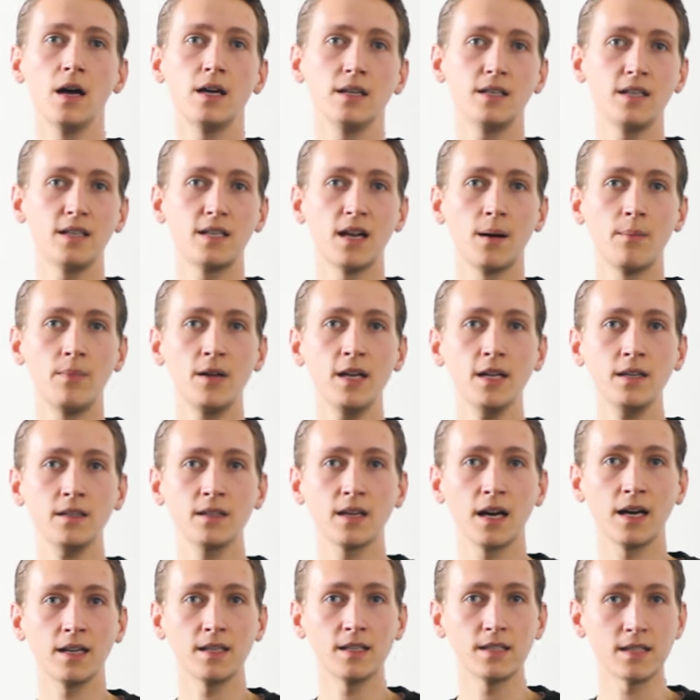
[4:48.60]
Die etablierten
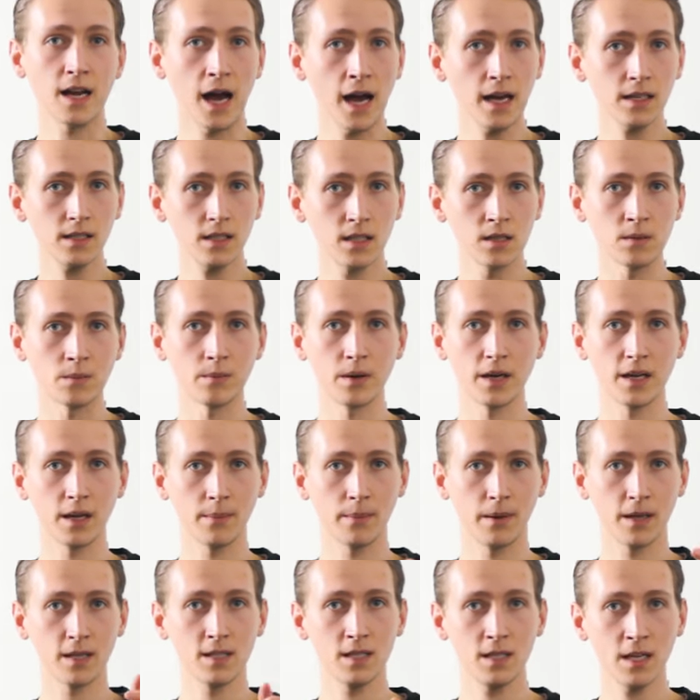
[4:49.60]
Kandidatinnen bei der
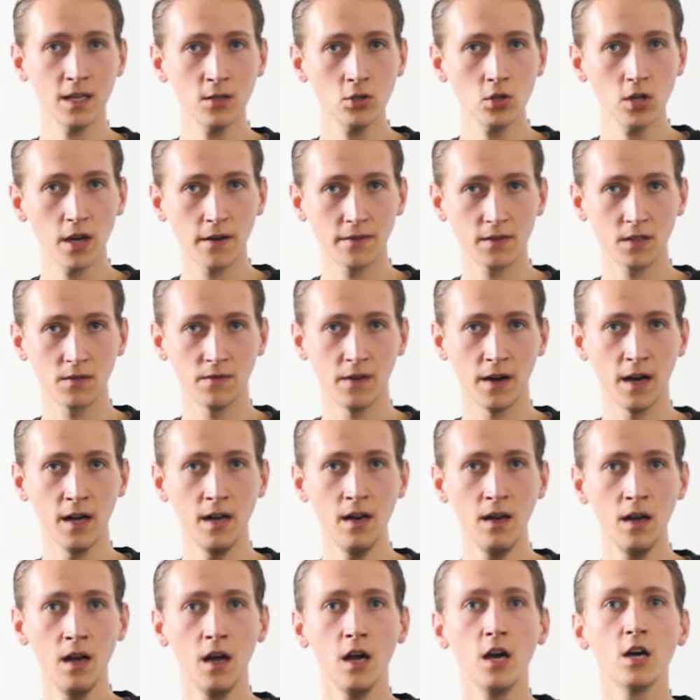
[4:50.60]

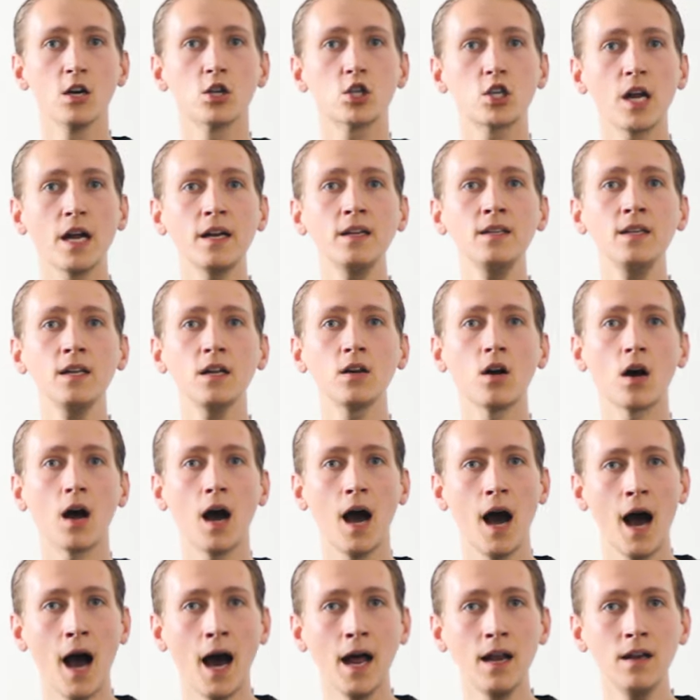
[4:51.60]
Präsidentschaftswahl standen
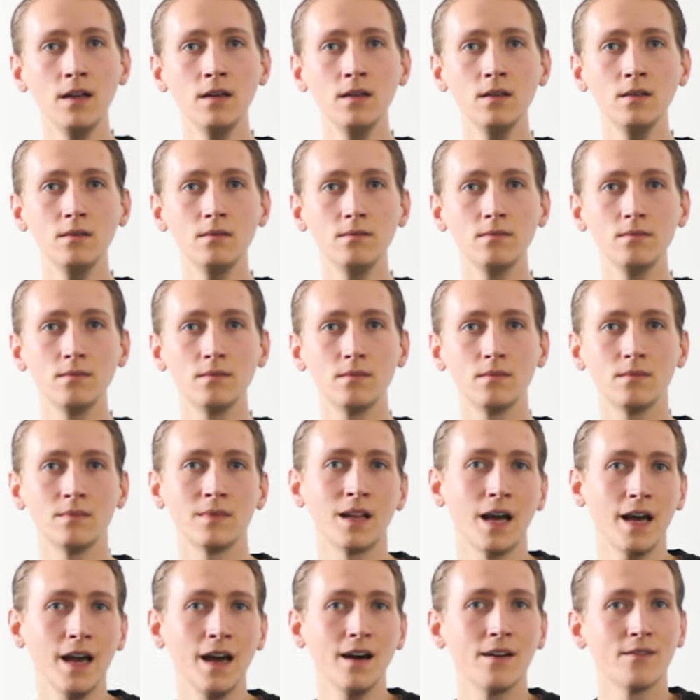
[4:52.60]
jedoch alle,
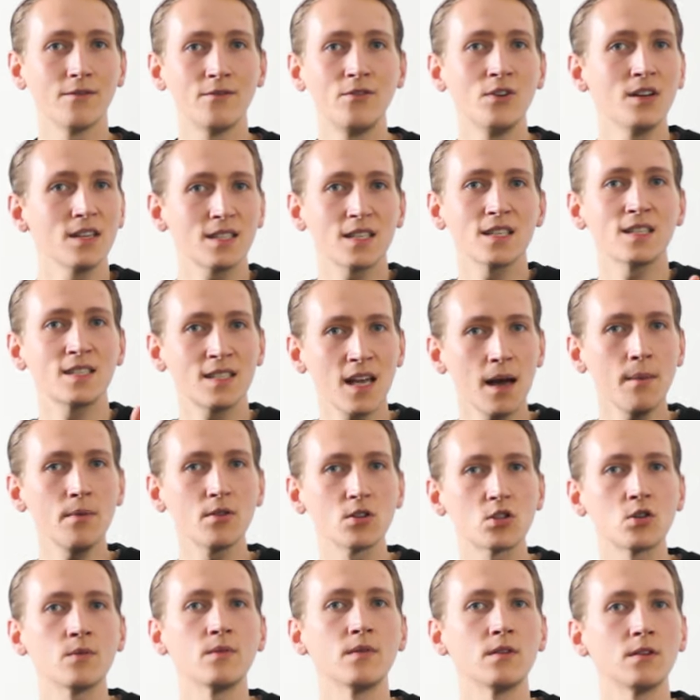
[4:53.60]
naja, für das
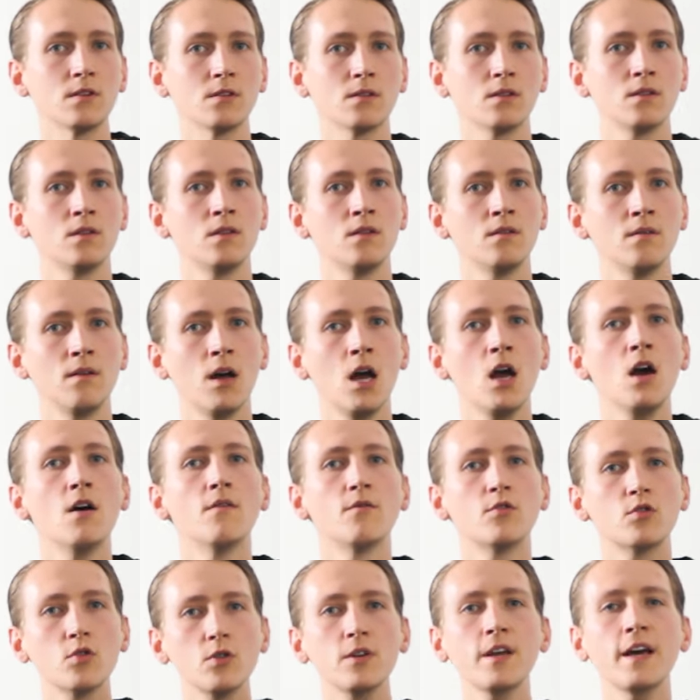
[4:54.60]
Establishment,
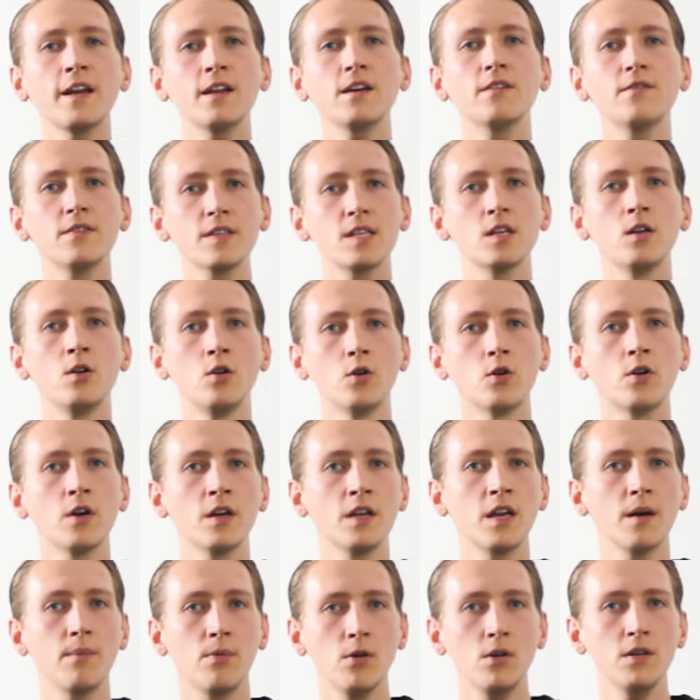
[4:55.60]
wodurch eine gewisse Lücke
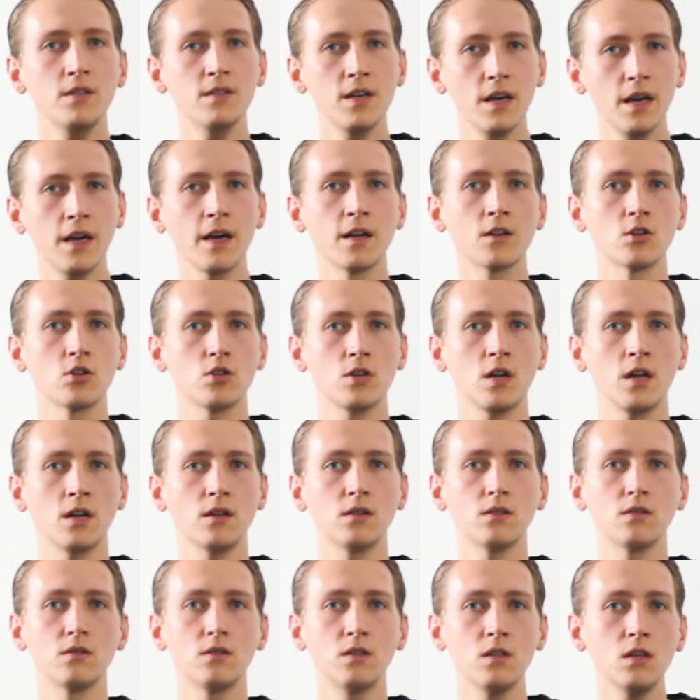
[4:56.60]
in der Politik entstand,
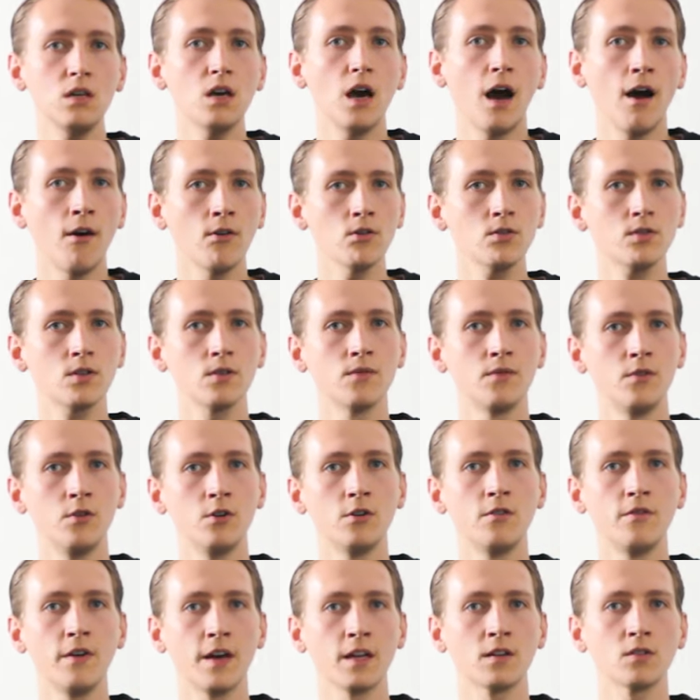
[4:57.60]
die
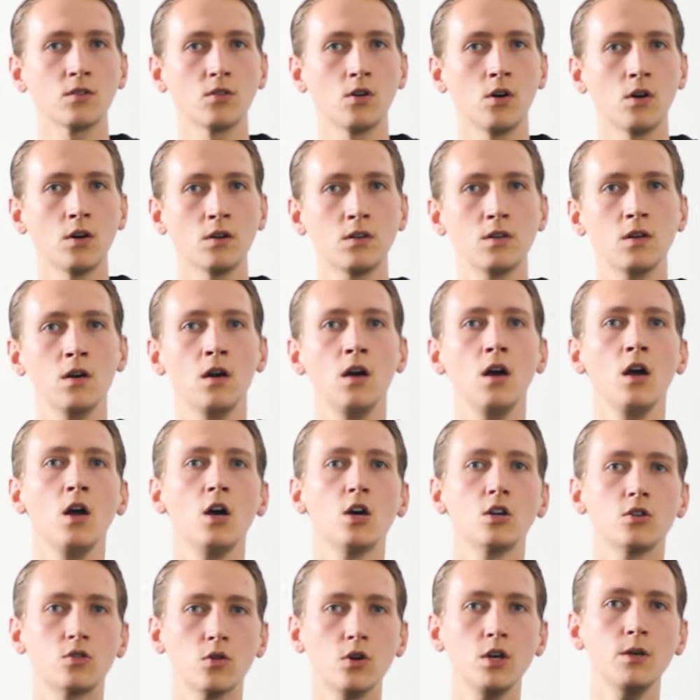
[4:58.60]
ausgefüllt werden konnte
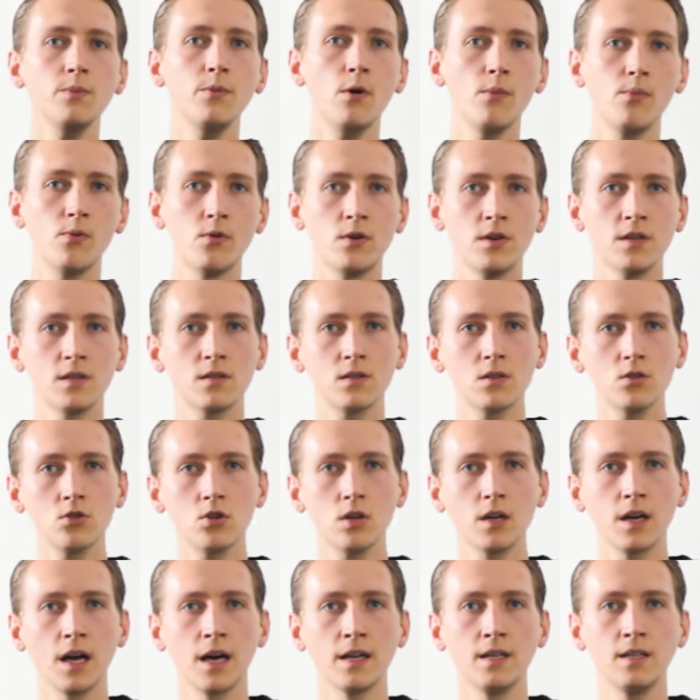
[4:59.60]
durch
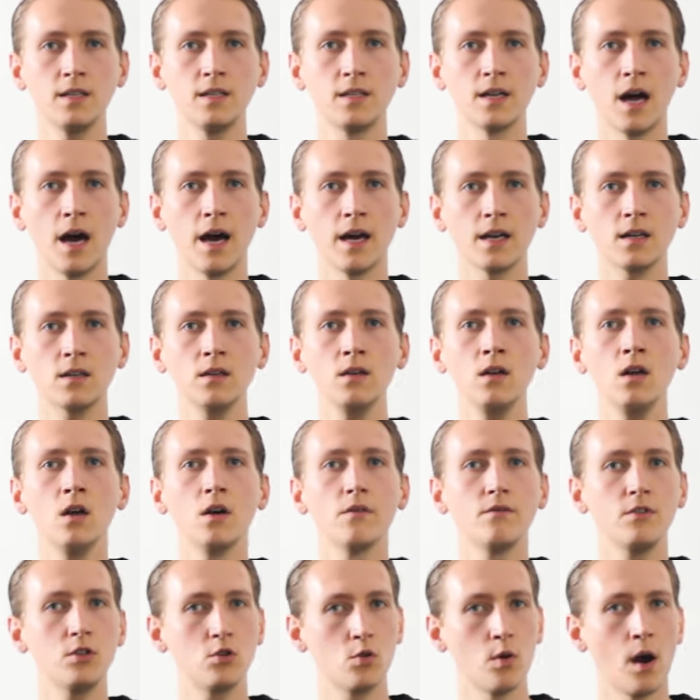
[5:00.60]
populistische Kandidaten
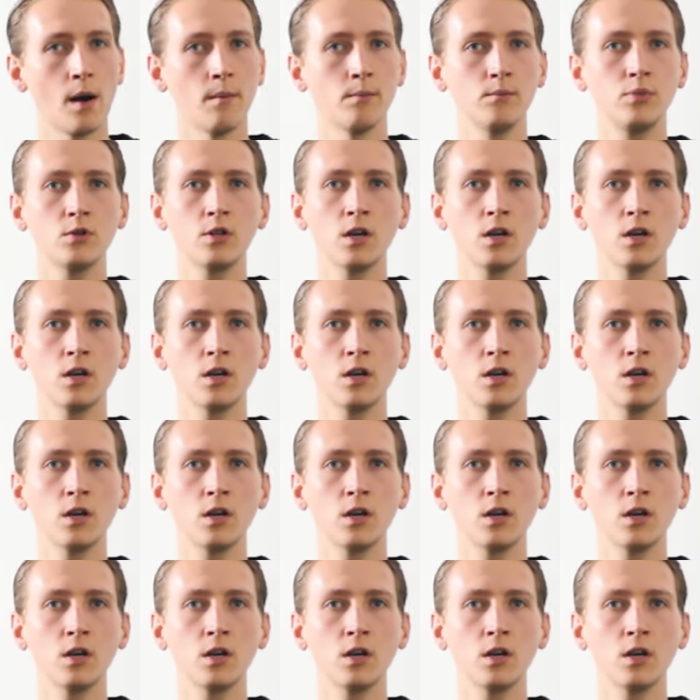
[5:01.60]
wie Trump